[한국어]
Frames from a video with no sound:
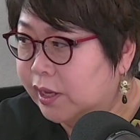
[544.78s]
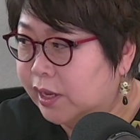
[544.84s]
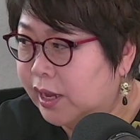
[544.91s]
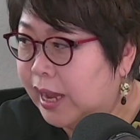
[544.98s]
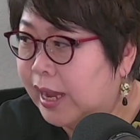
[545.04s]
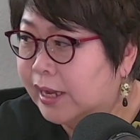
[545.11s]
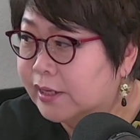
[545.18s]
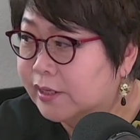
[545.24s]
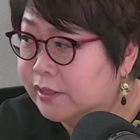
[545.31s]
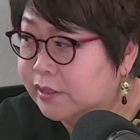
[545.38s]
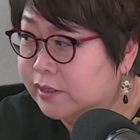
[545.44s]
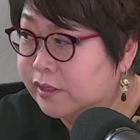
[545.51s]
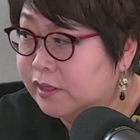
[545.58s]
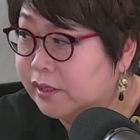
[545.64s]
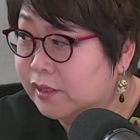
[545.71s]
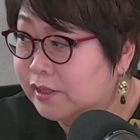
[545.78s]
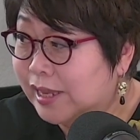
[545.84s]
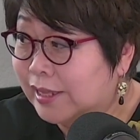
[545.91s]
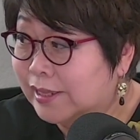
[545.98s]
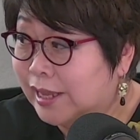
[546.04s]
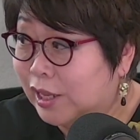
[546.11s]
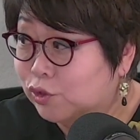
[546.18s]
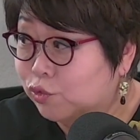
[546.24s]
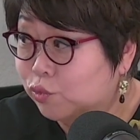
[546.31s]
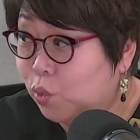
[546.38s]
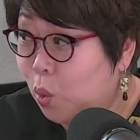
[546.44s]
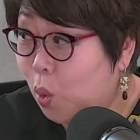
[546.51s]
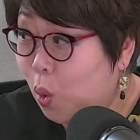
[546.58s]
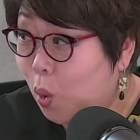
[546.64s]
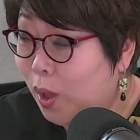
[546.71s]
네. 아이들을 다
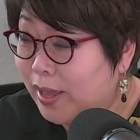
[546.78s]
놔두고